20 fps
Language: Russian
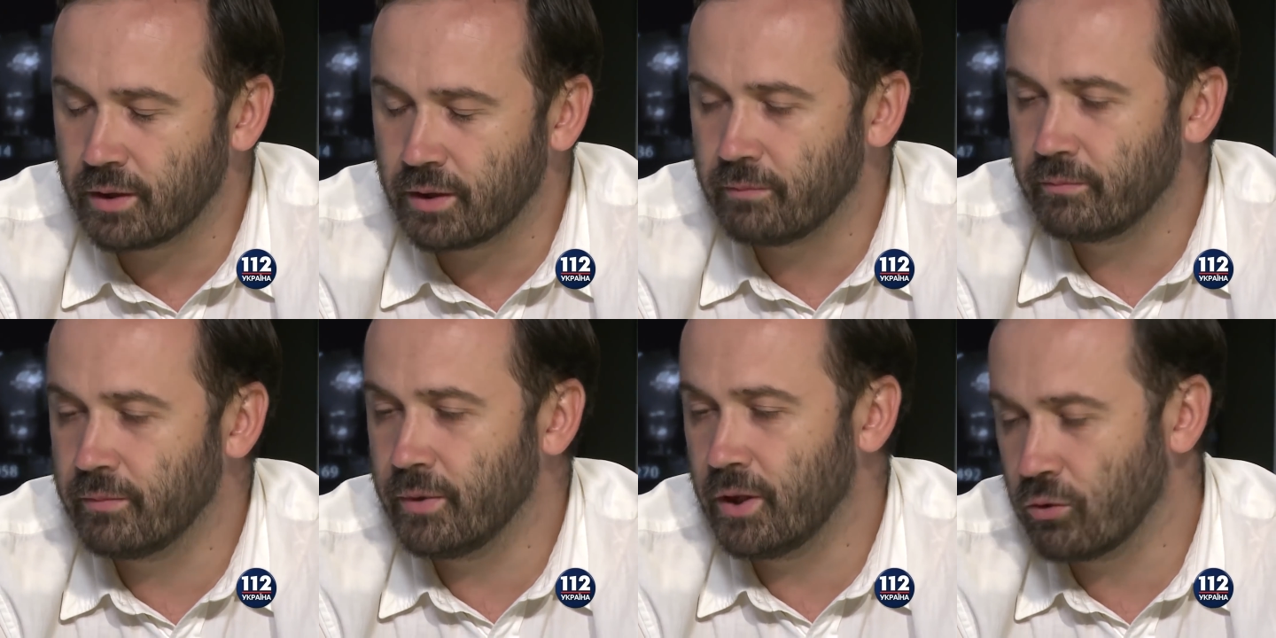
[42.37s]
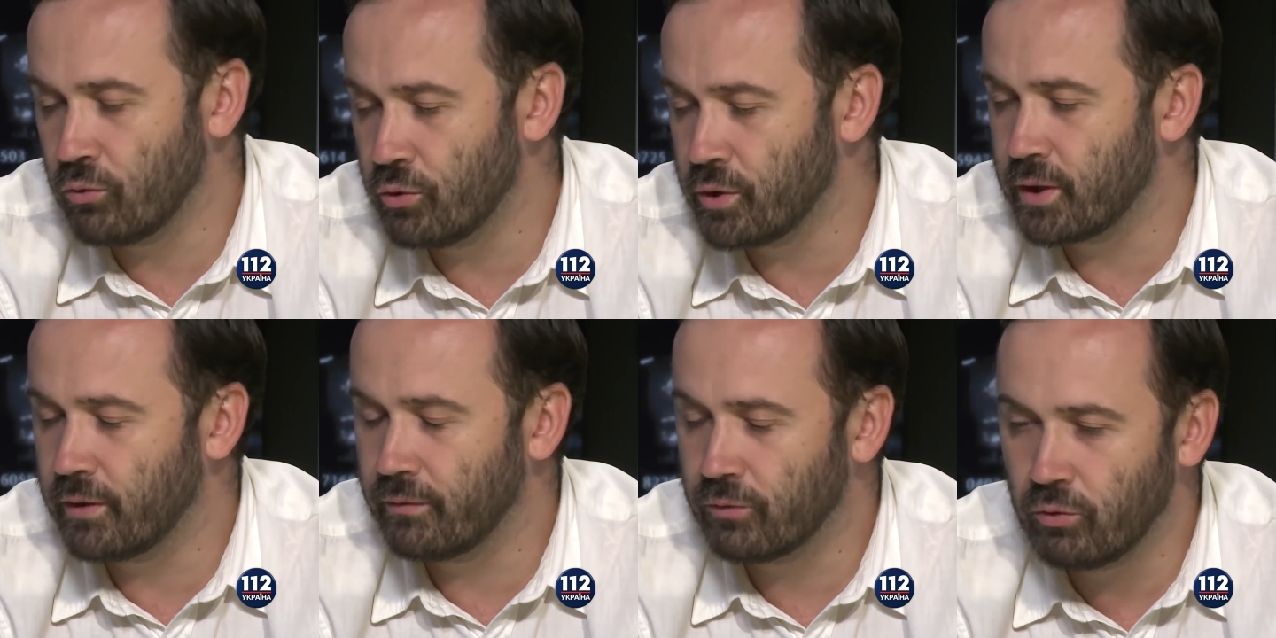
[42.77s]
Там
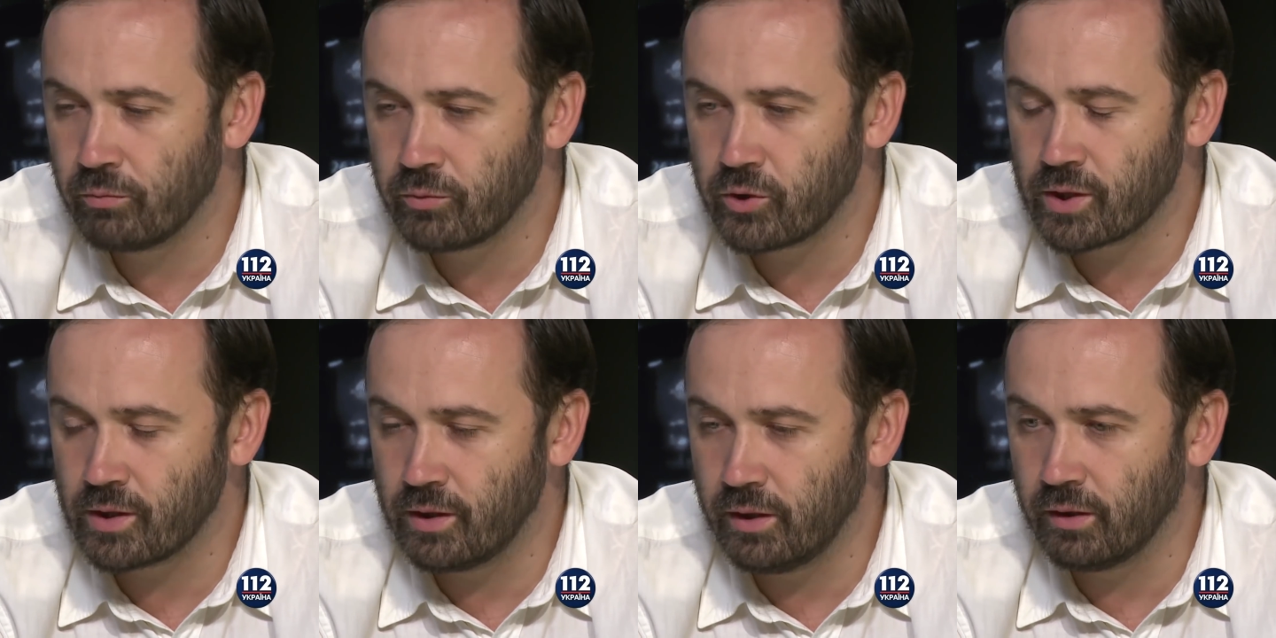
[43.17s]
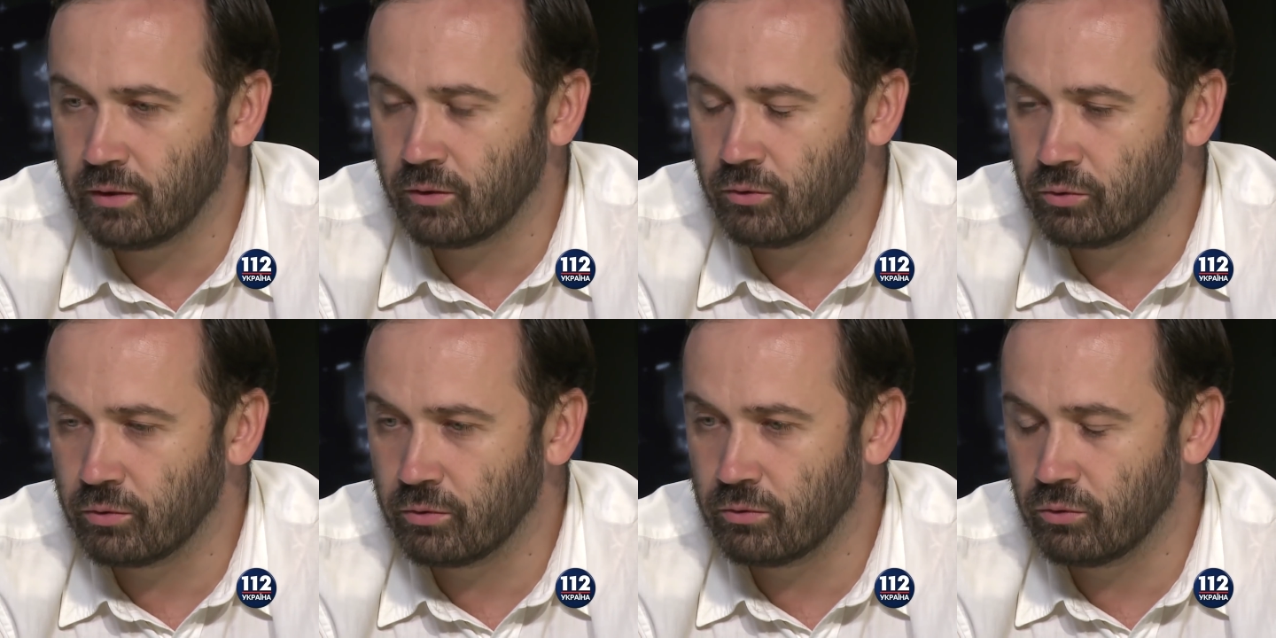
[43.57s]
наркотики в том числе,
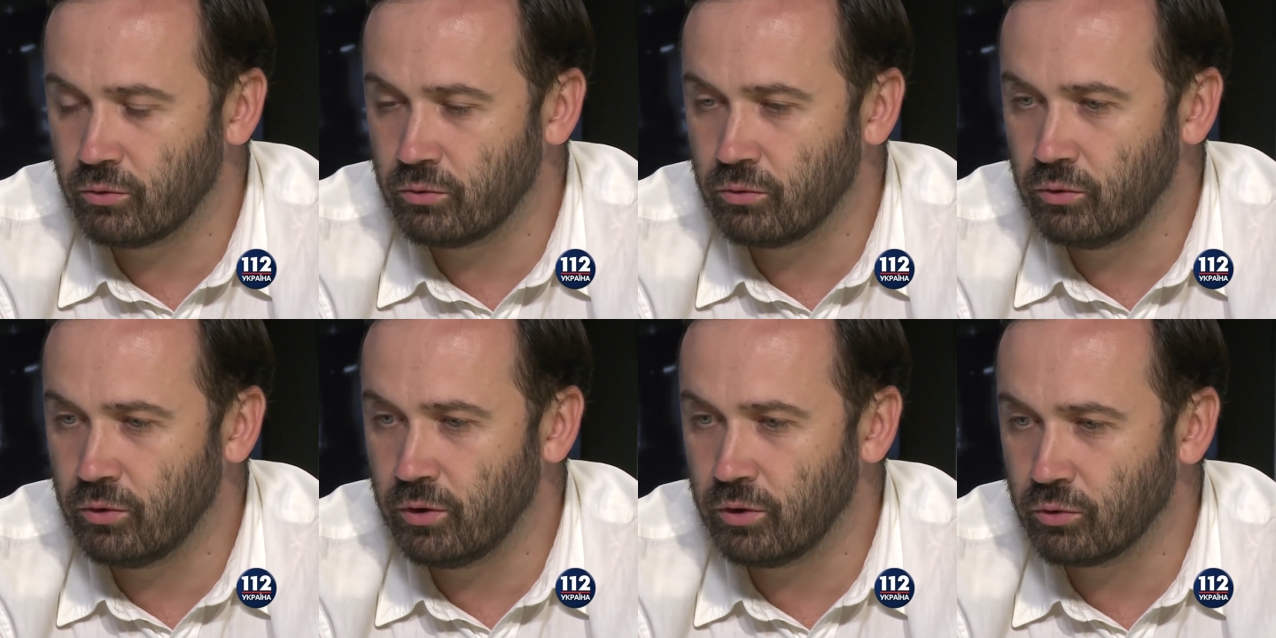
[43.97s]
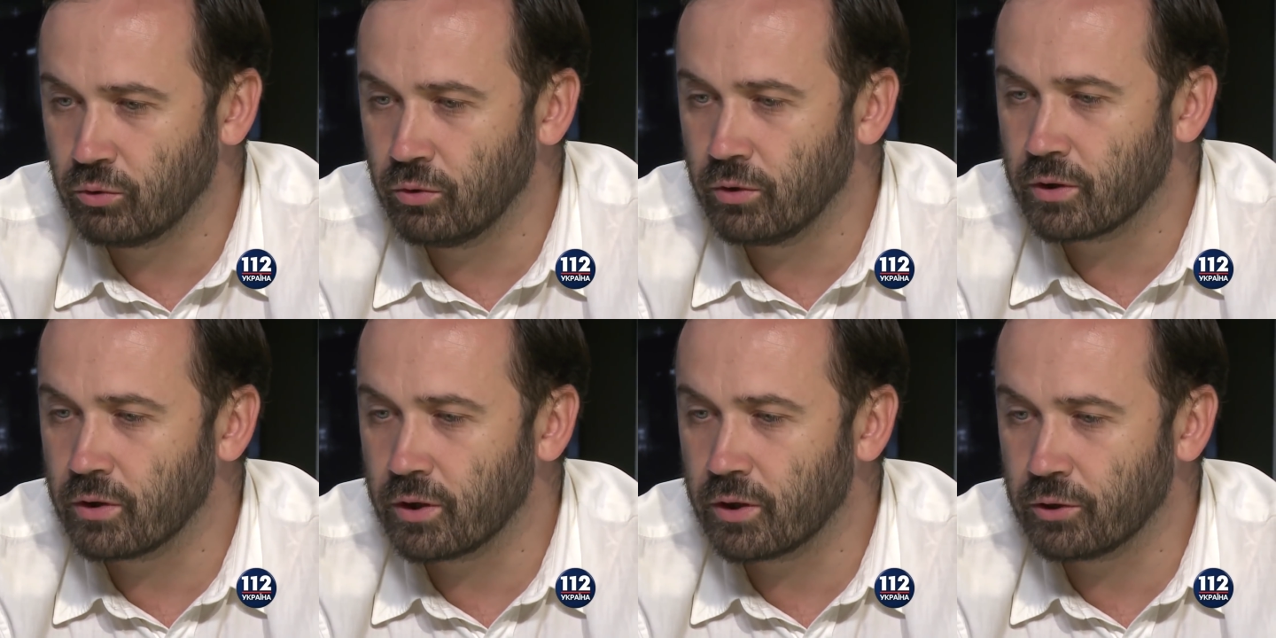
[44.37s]
но, но, но не
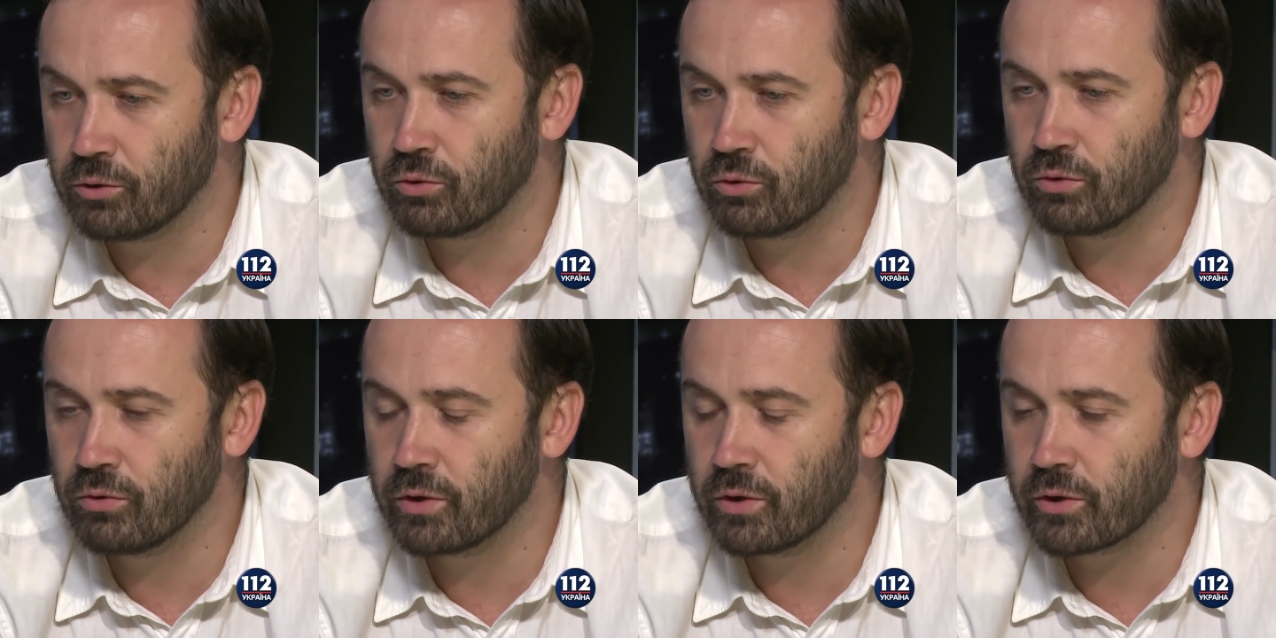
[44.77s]
только, которые